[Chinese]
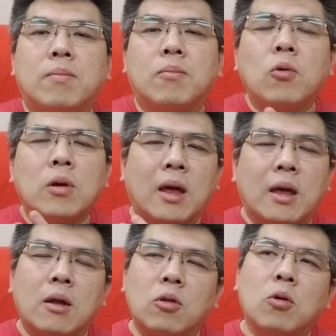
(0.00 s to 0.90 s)
会给
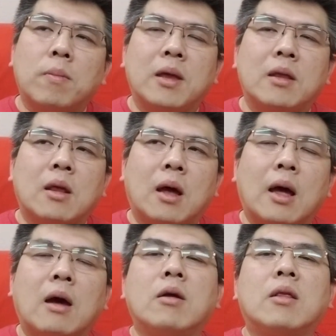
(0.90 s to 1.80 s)
很多平台
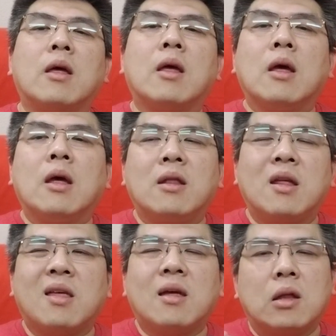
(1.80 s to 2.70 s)
好一点。
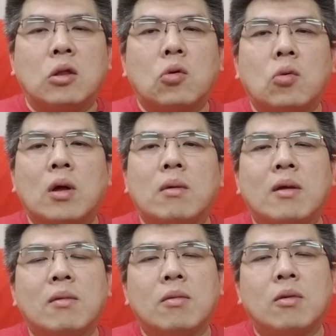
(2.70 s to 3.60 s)
现在很多外
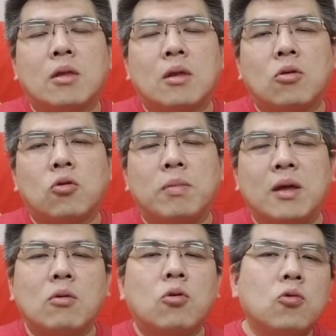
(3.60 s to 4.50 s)
面比
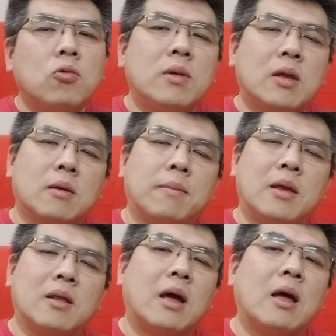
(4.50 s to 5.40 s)
较出名的
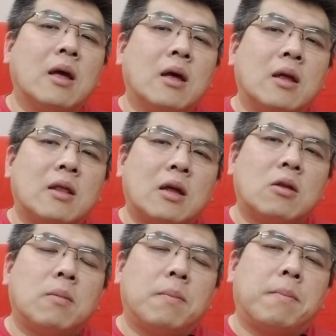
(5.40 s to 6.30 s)
平台，它
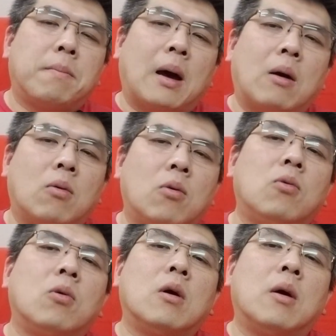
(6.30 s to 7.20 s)
都保
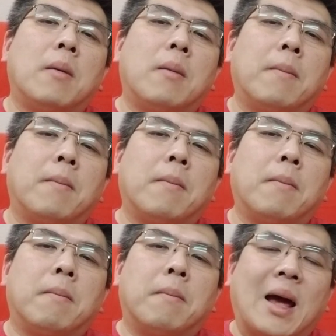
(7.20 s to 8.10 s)
护
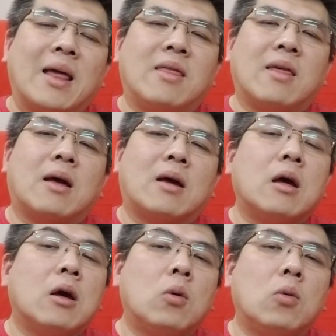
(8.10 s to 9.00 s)
买家
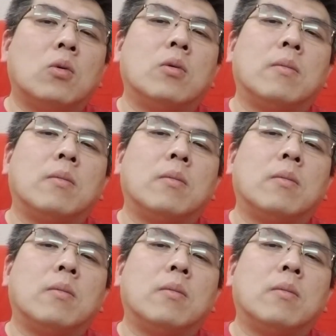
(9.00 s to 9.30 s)
客户